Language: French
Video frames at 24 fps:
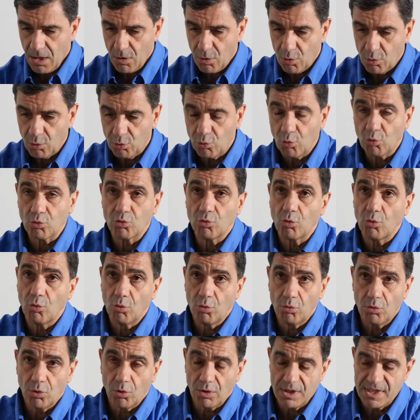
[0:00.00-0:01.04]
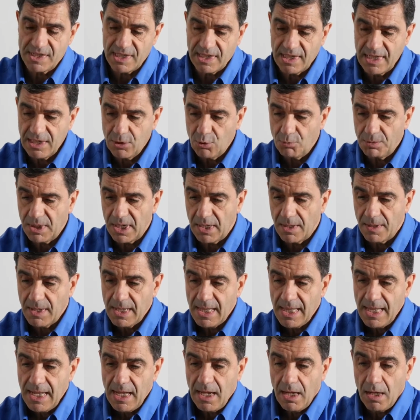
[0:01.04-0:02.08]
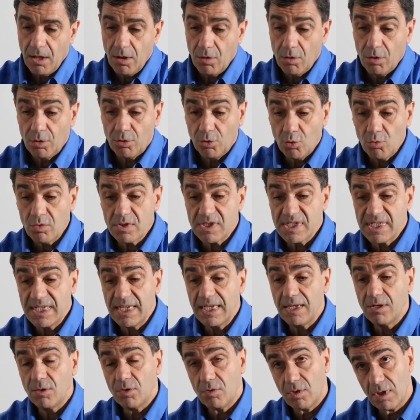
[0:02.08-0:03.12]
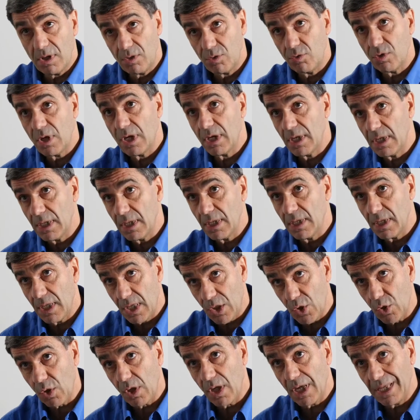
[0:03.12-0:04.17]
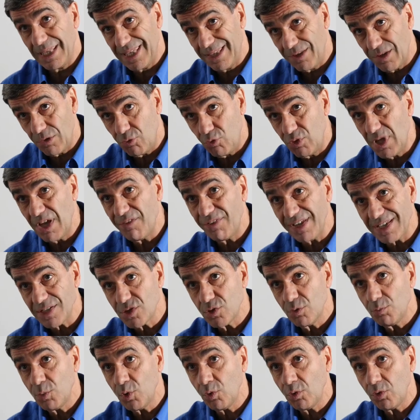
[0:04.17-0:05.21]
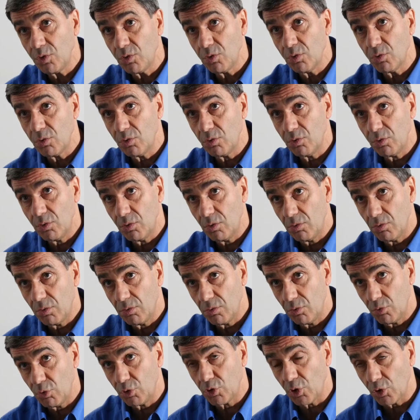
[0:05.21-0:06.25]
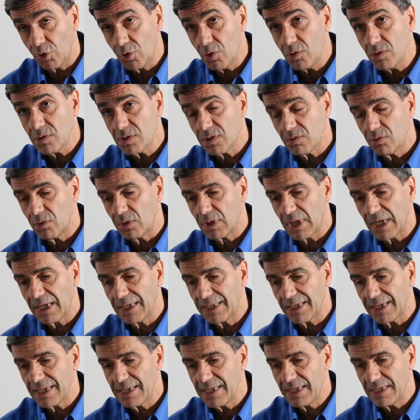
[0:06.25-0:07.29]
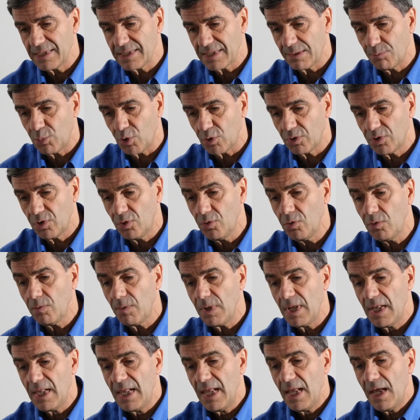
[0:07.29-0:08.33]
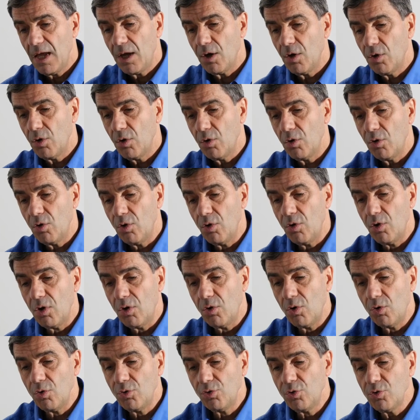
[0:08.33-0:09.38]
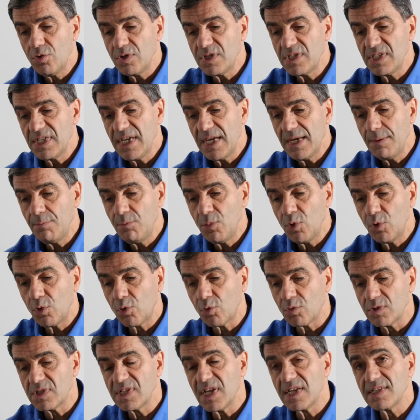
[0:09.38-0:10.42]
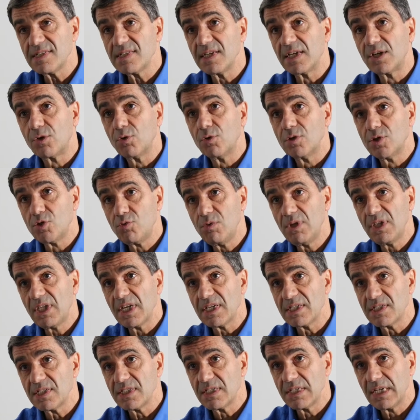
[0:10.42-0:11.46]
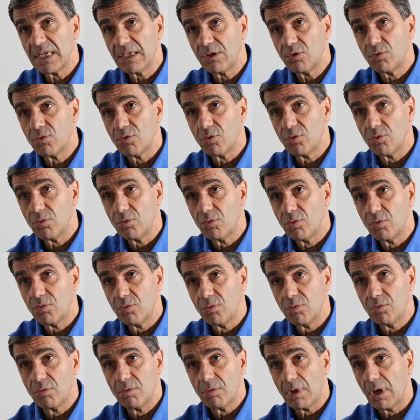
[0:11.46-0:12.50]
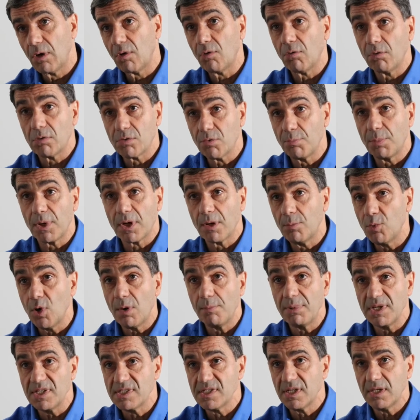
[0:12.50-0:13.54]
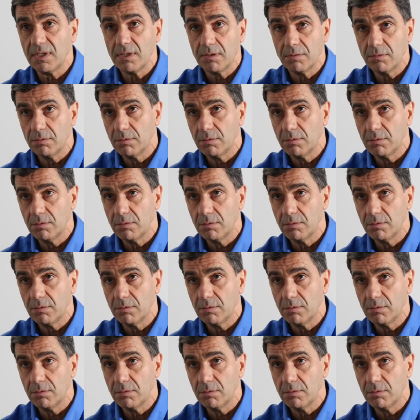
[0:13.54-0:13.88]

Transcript: Euh, donc dans les années 2000. Euh, donc c'est euh, un, inversement de, tendance très très important. le deuxième constat, c'est que suite à cette, alors je sais pas comment appeler ça,